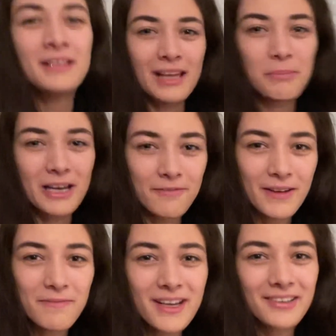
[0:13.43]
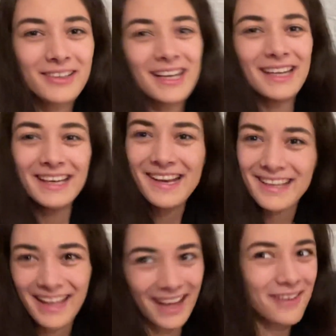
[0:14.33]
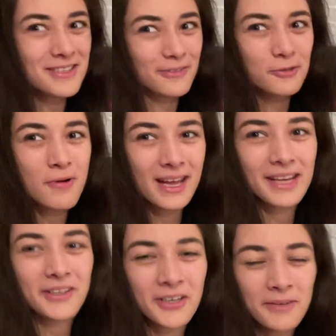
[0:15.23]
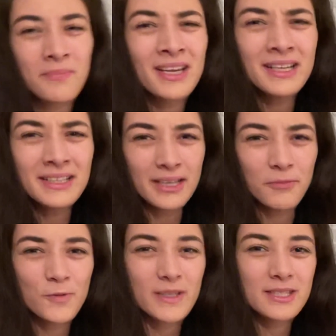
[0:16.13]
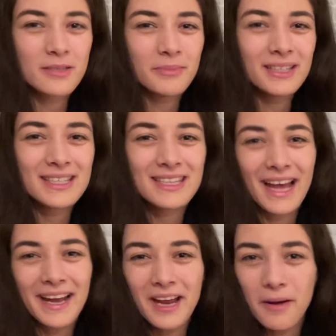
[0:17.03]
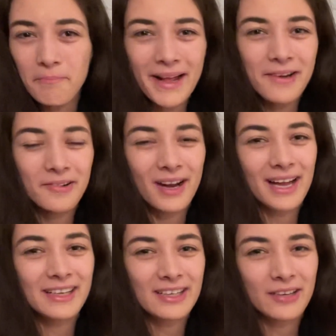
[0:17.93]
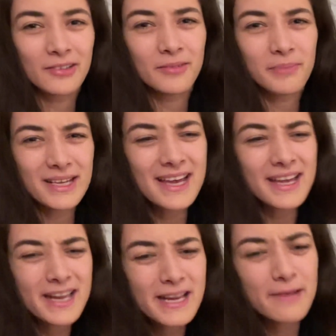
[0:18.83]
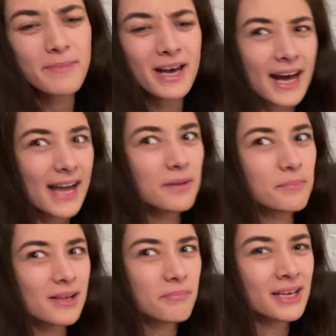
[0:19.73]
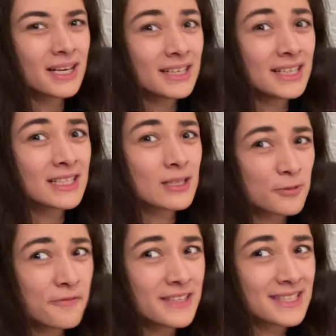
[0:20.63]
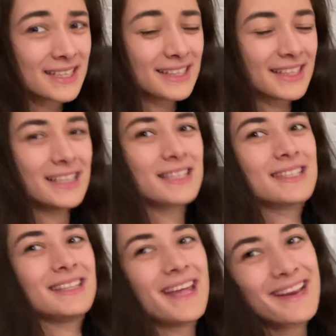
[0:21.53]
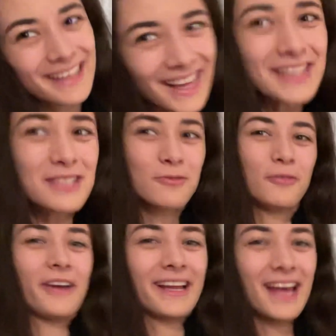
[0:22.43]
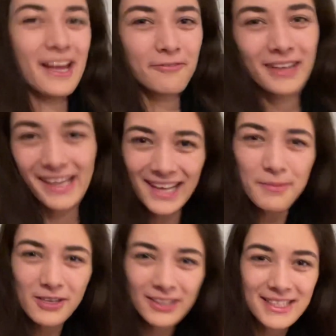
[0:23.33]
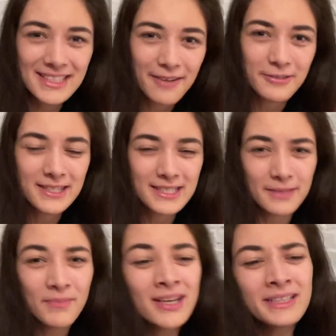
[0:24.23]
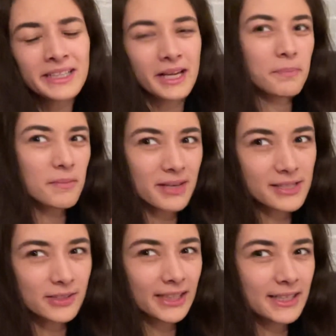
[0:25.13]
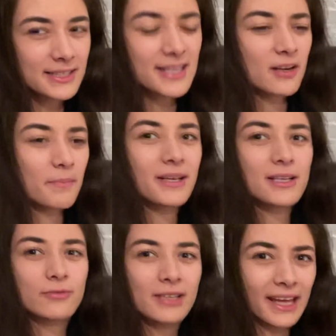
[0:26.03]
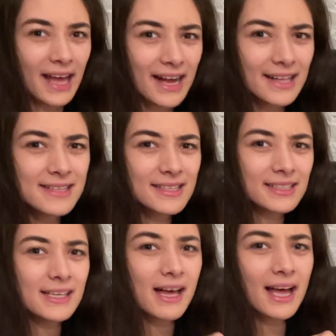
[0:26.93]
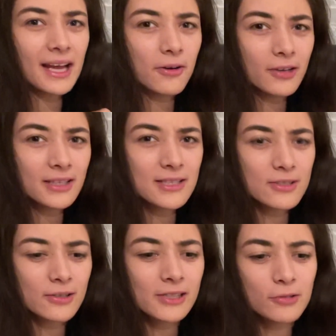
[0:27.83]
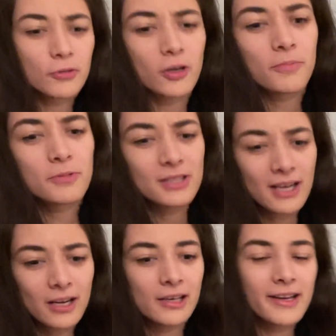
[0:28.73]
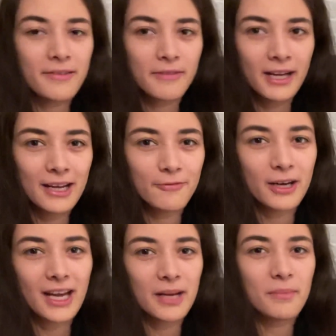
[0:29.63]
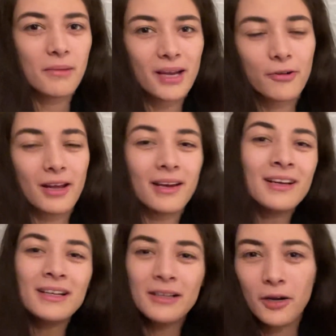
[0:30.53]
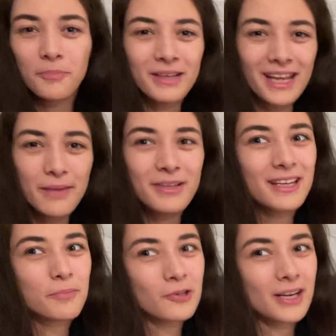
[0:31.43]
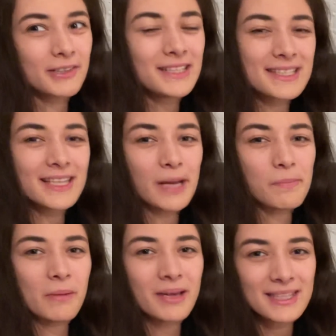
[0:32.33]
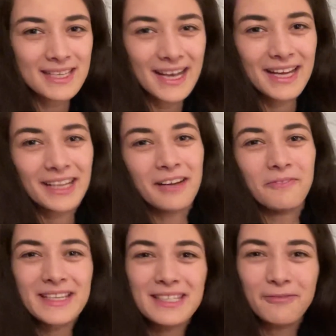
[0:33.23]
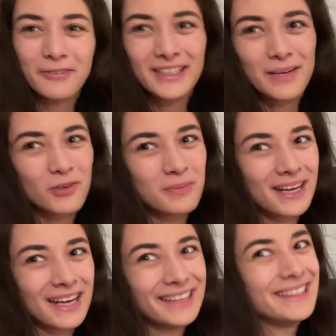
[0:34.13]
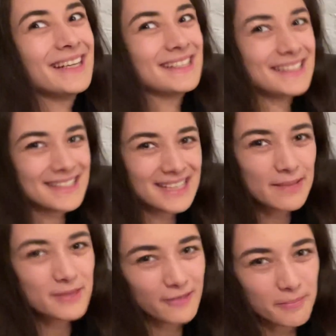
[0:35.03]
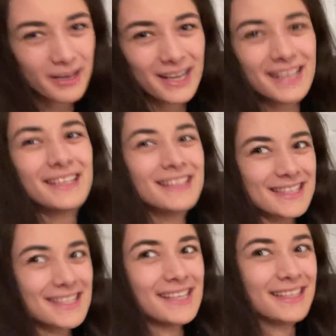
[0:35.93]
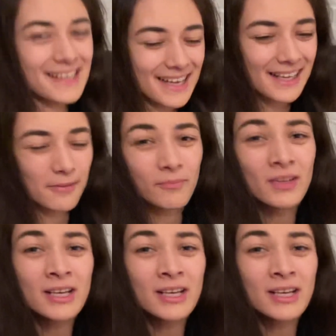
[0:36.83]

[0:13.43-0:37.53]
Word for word: Aber wenn wir schon nicht raus auf Tour gehen können, dann müssen wir uns zumindest eine Meldung anschauen, bei der ich mir einmal mehr das suffisante Grinsen nicht ganz so gut verkneifen kann. Ich glaube, ihr könnt das nachvollziehen. Ich bin mir nicht so richtig sicher, ob man das unter Realsatire einordnen sollte oder ob es da schlichtweg einfach einmal mehr oder ob eben jene Protagonisten einmal mehr zeigen, was sie von der Propaganda, die sie selbst verbreiten, tatsächlich halten.